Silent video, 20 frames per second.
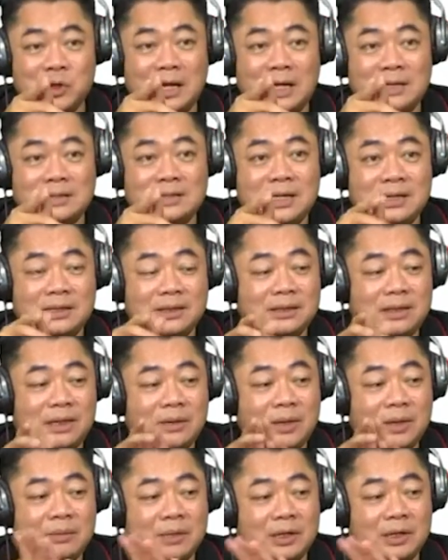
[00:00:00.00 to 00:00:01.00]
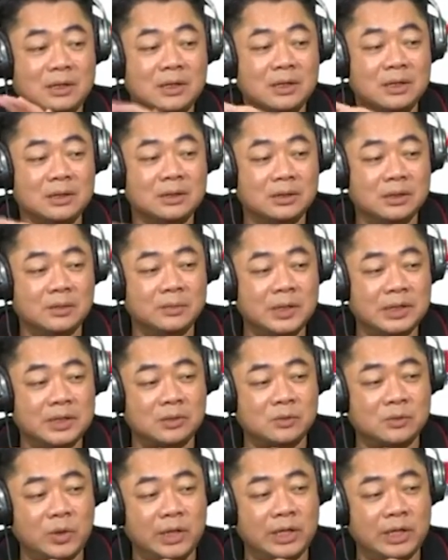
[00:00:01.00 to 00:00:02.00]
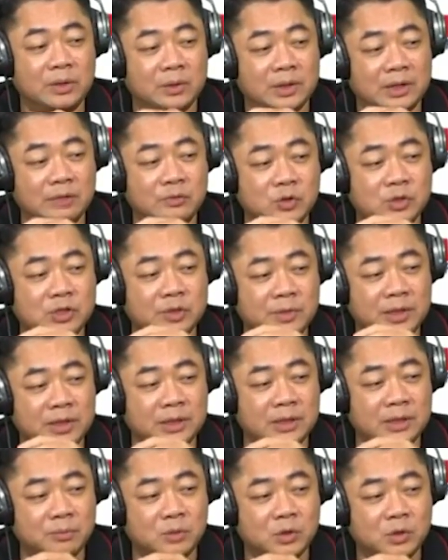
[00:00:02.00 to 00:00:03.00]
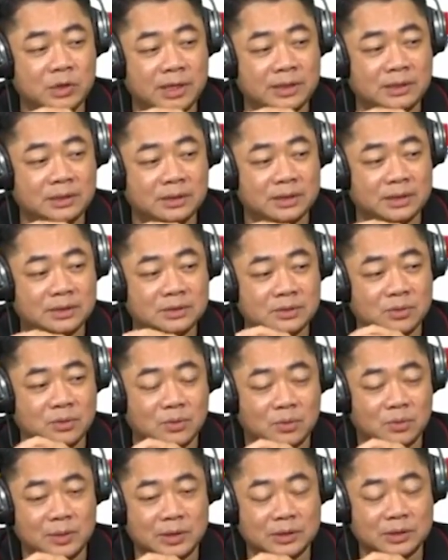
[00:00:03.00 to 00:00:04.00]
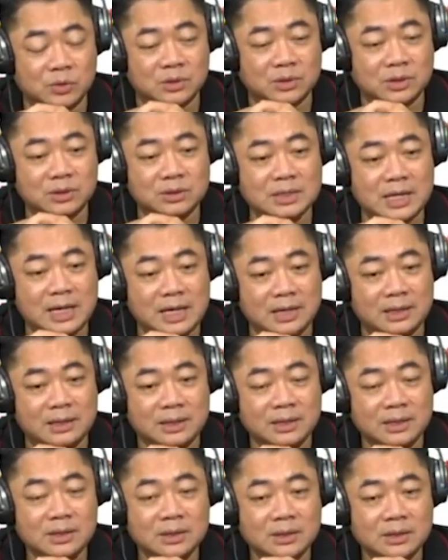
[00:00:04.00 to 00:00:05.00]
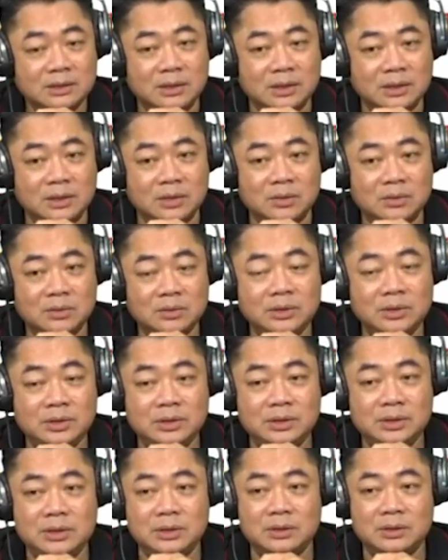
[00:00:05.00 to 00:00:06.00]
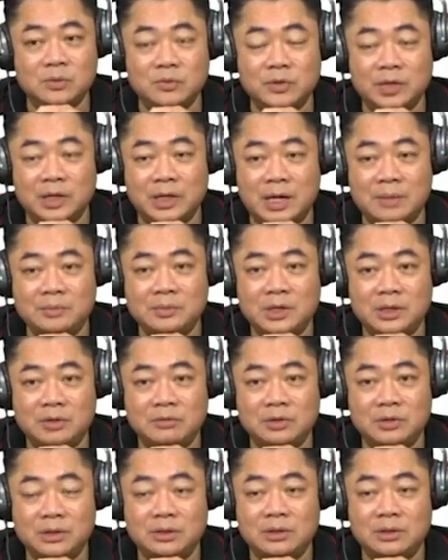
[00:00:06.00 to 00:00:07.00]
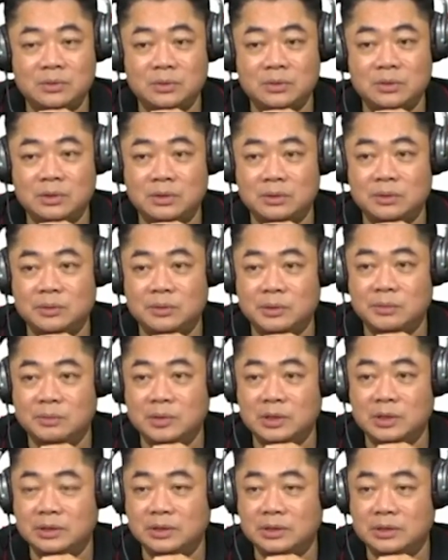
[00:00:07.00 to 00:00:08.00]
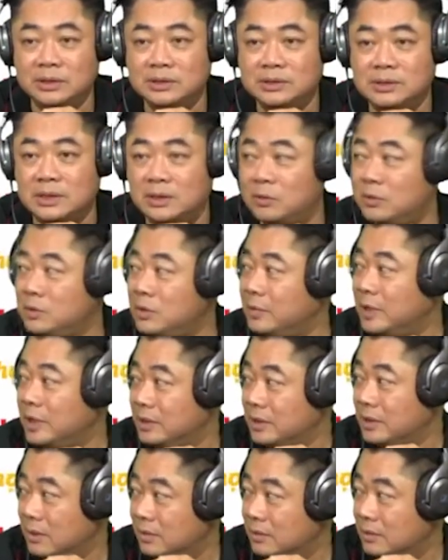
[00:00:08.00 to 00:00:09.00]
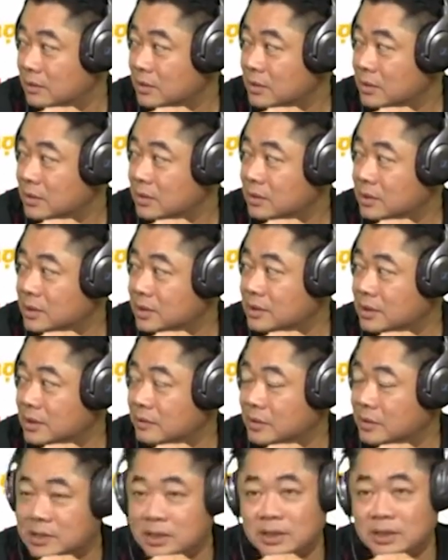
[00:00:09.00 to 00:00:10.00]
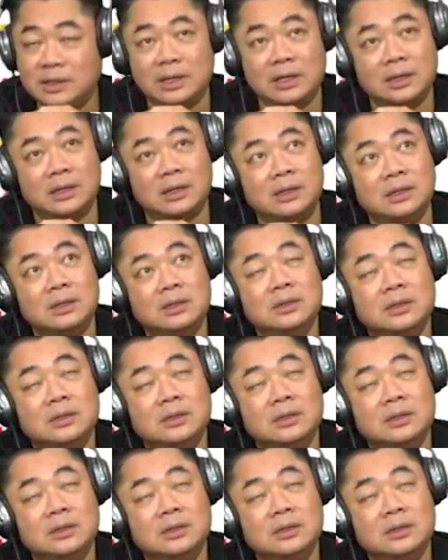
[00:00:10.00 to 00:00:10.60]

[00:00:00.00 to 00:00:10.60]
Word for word: cắt ra thì theo em là được biết là quy định của thành phố Hồ Chí Minh nhá, muốn tách được cái sổ và thổ cư ra thì nó ít nhất là cũng phải 5 nhân với đâu 16 ờ, 17 gì đó thì chị phải xây là